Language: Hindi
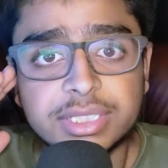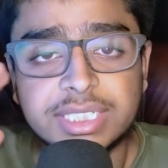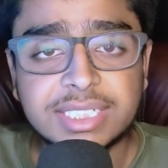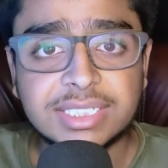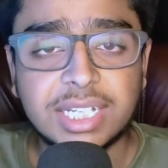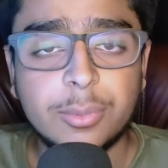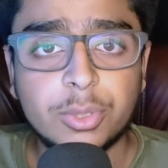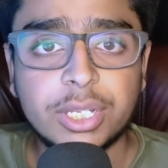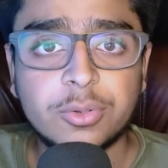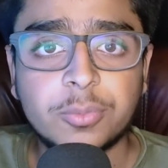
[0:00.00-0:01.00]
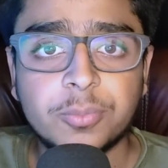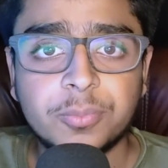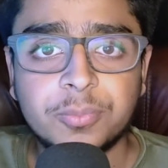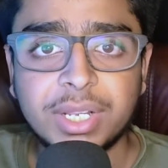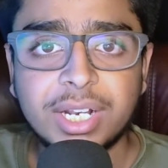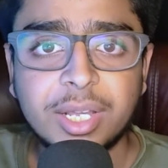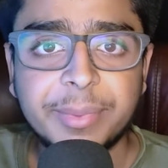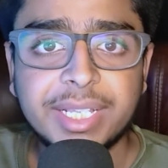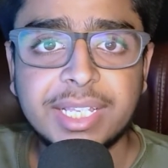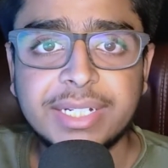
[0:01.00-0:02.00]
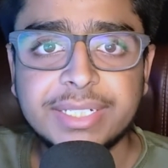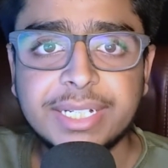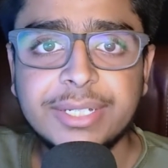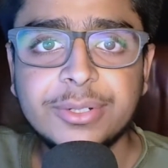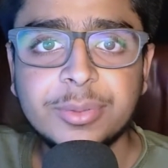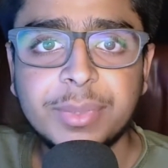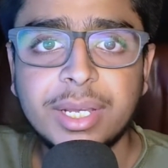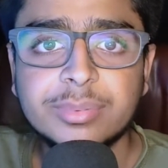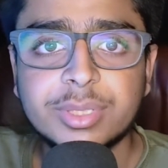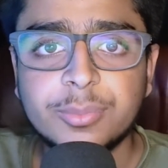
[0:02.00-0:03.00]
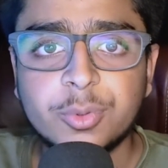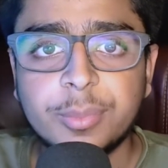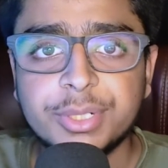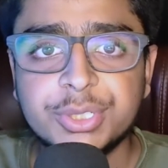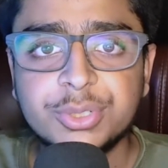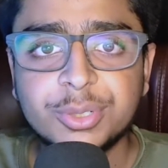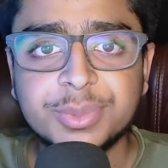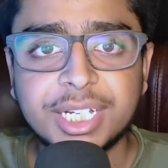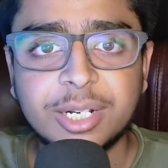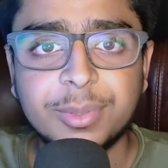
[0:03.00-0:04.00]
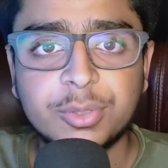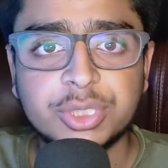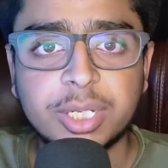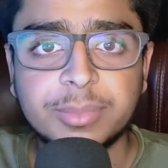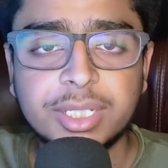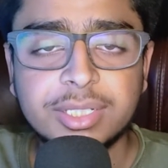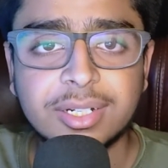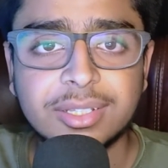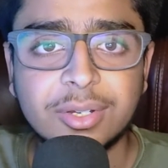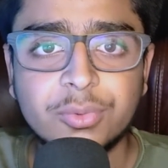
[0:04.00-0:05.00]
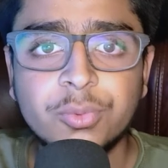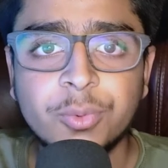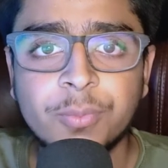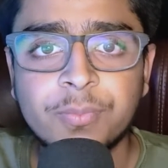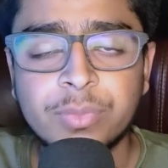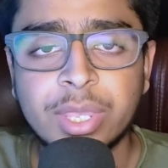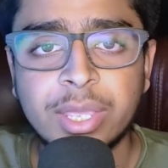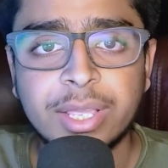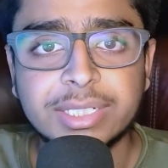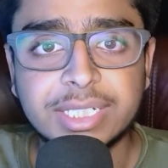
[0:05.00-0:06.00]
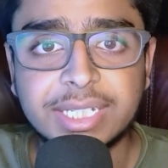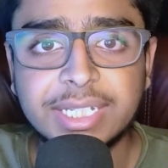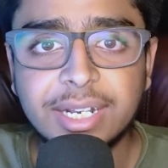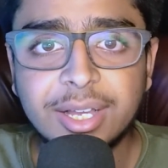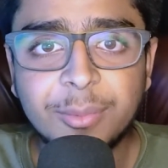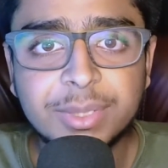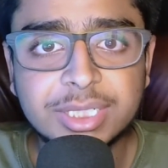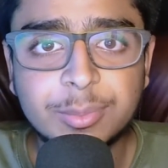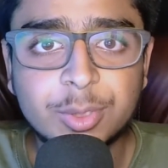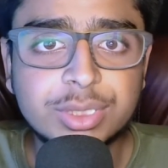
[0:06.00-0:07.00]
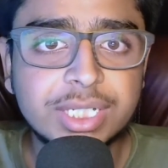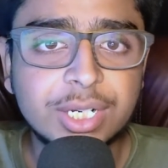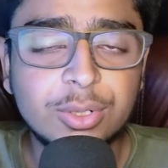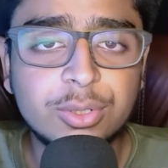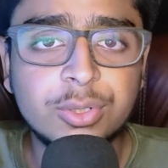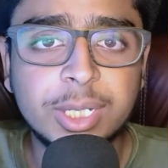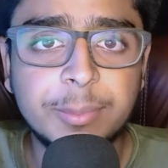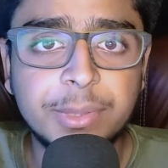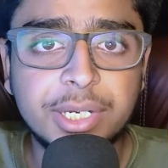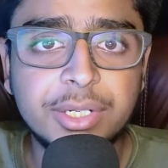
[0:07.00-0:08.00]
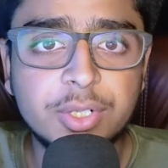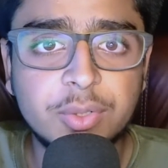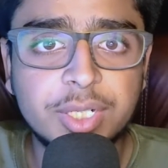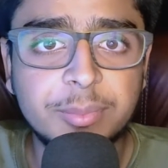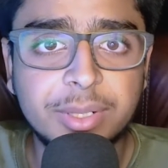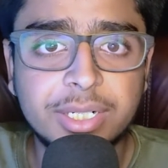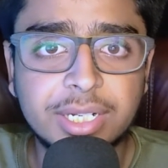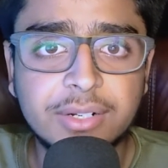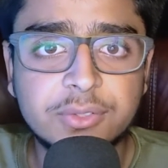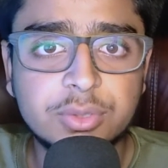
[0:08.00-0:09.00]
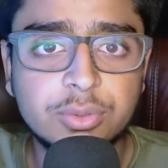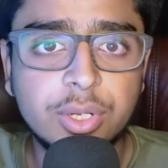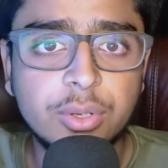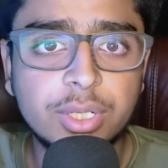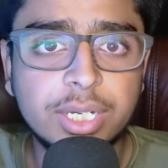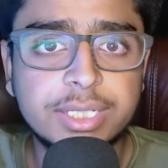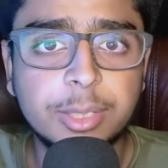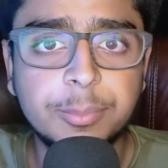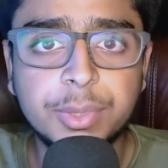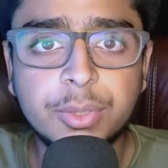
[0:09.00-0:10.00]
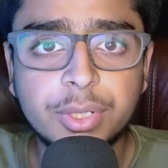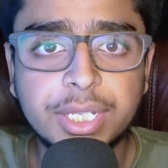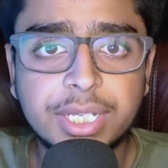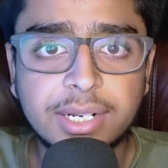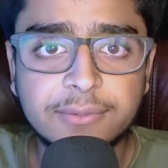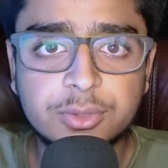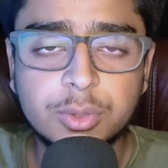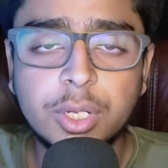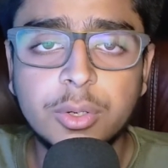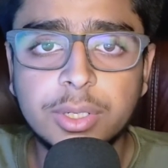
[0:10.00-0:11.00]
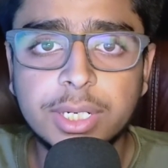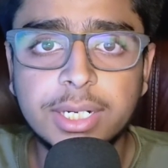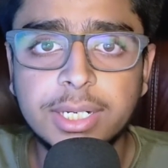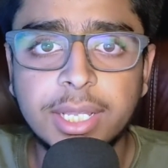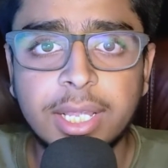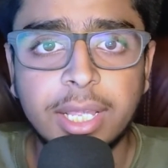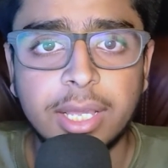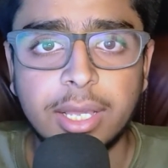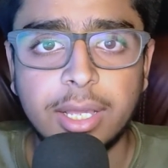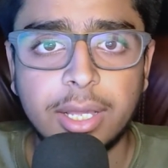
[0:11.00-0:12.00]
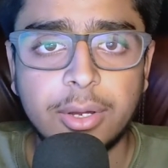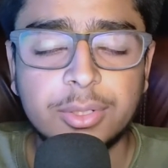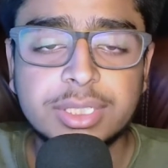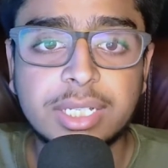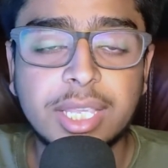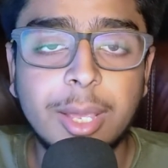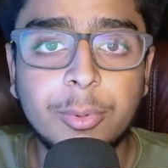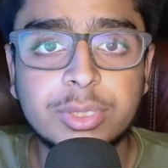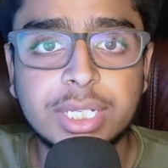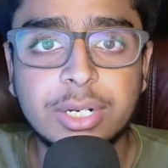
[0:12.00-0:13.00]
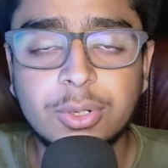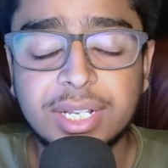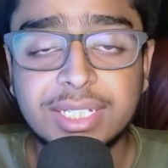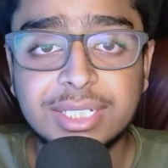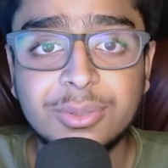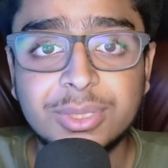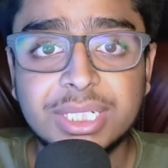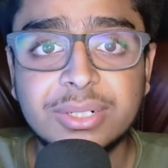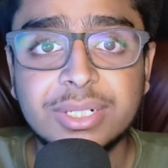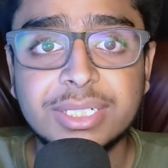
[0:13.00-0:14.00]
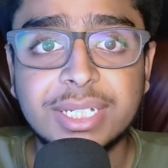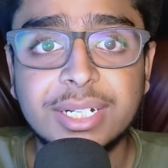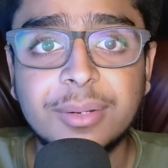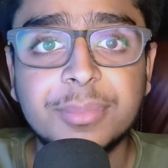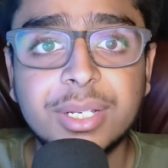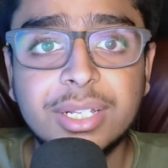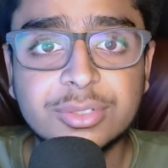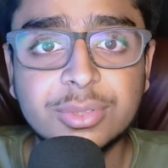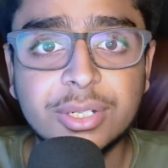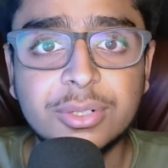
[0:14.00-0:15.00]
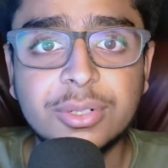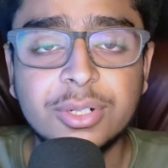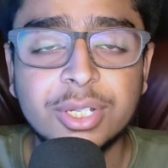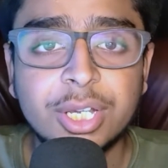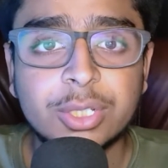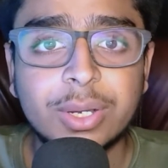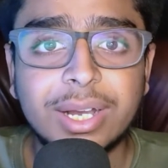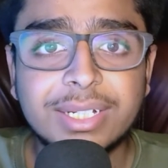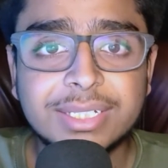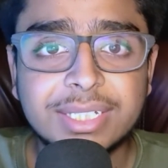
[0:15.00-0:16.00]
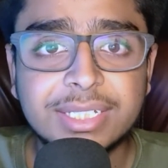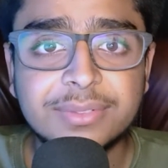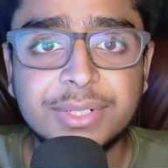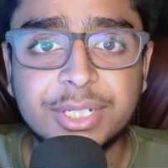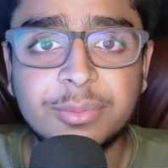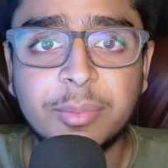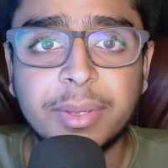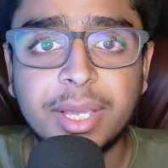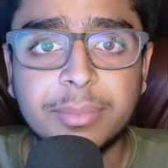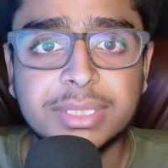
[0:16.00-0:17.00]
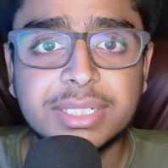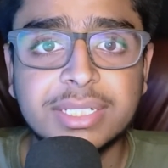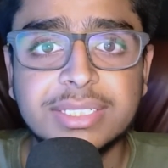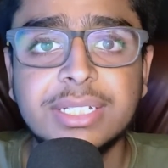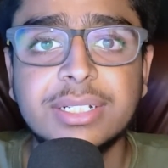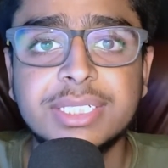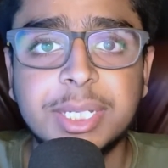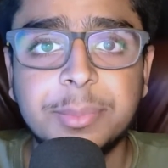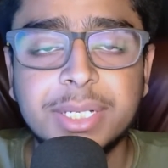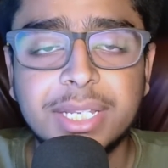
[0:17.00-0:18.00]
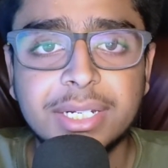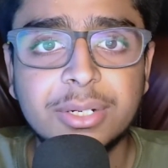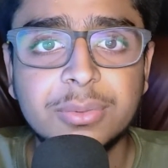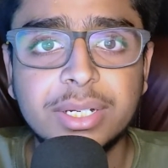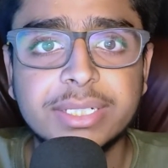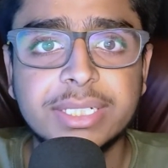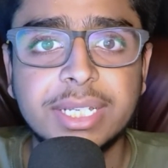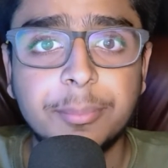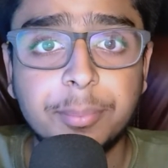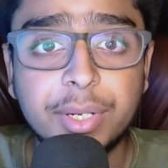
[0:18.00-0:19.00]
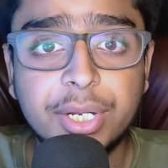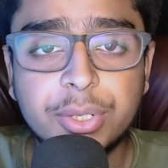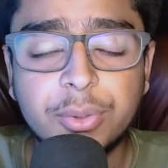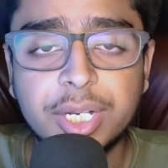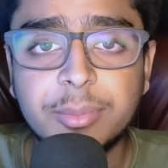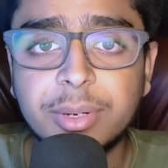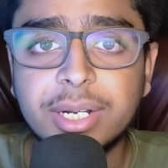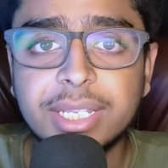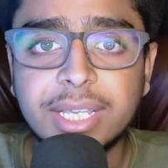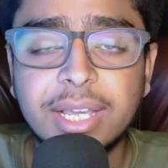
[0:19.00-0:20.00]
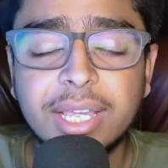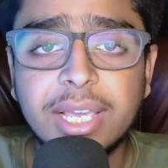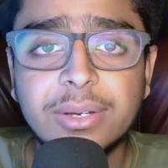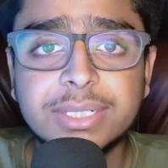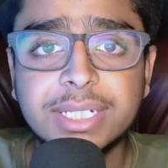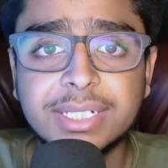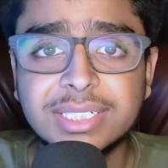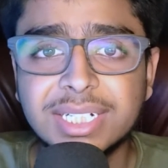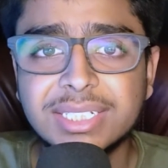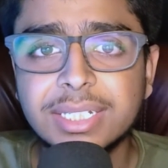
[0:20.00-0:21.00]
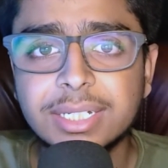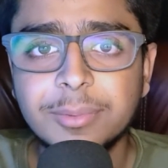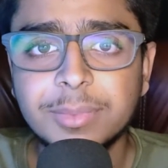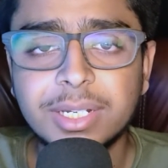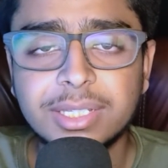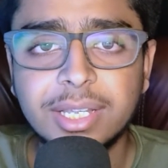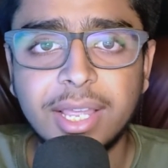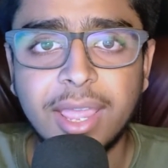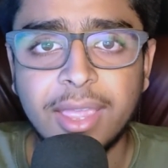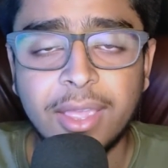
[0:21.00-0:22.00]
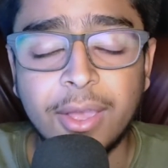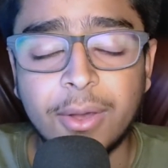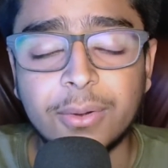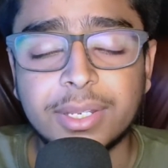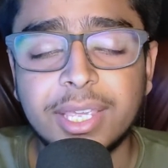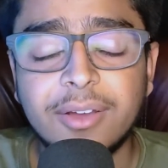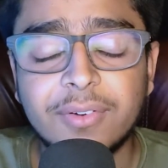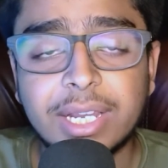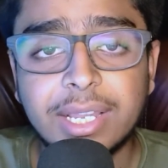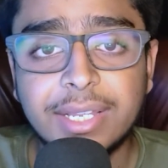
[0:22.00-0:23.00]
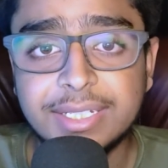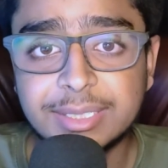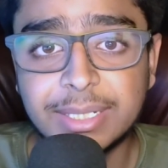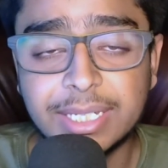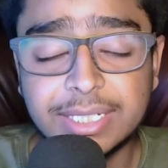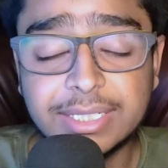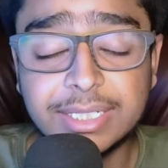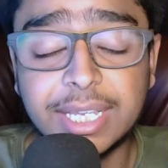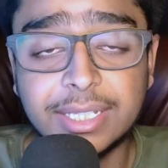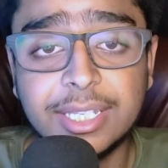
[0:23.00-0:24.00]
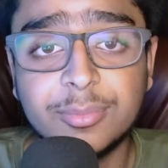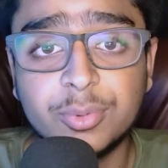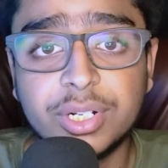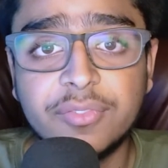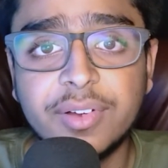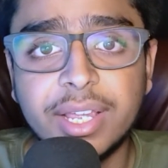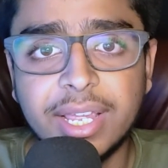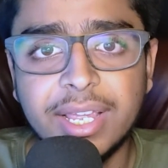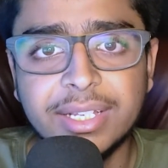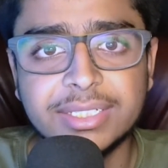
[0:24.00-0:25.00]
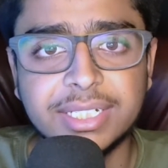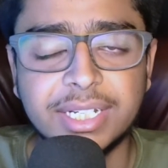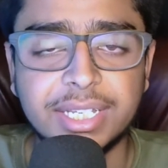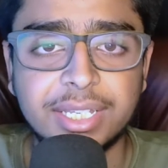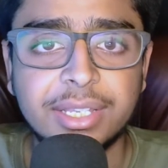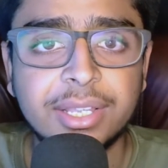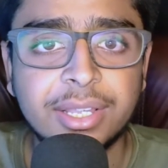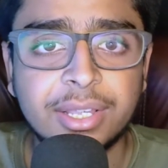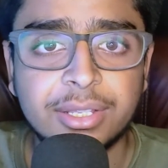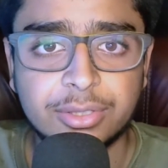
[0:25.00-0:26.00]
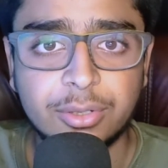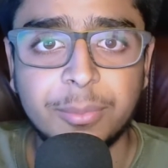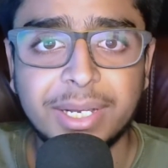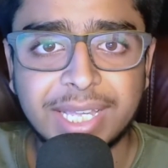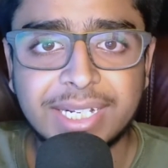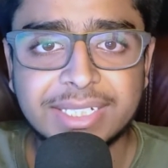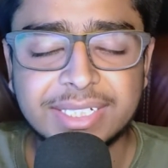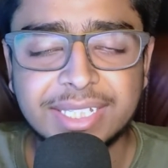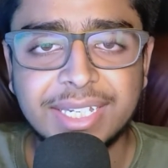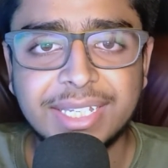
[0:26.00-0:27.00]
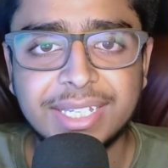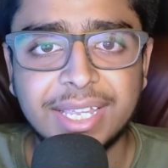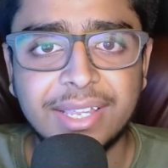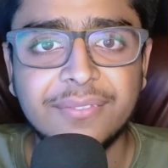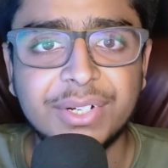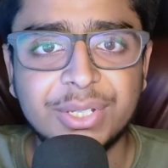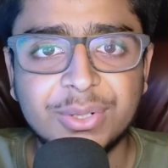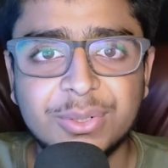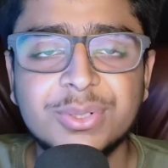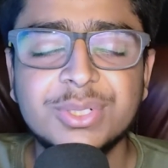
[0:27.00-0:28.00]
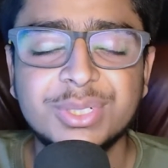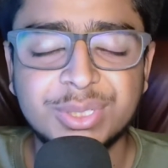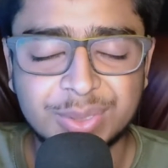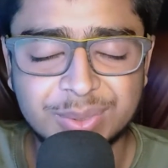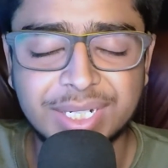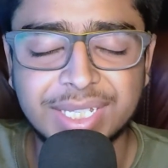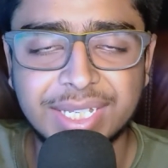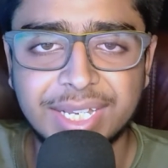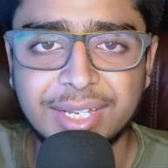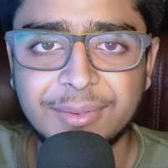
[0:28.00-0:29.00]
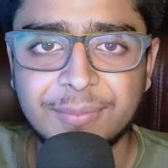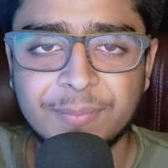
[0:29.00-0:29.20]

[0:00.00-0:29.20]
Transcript: जी अस्सलाम वालेकुम मेरा नाम है दानिश अली और मैं आप सबको अपने यूट्यूब चैनल पर खुश आमदीद करता हूँ यकीनन आप में से बहुत सारे लोगों ने प्रिंट ऑन डिमांड का लफ्ज़ सुना होगा या पीओडी का लफ्ज़ सुना होगा आ, हो सकता है बहुत सारे लोग ऐसे हों जिन्होंने ये नाम ना सुना हो तो आज की इस वीडियो में मैं आपके साथ ये कॉन्सेप्ट क्लियर करूँगा कि प्रिंट ऑन डिमांड क्या है और ये किस तरह से काम करता है और क्या वाकई इस, इसके अंदर मुनाफा है या नहीं तो बगैर किसी देरी के वीडियो को शुरू करते हैं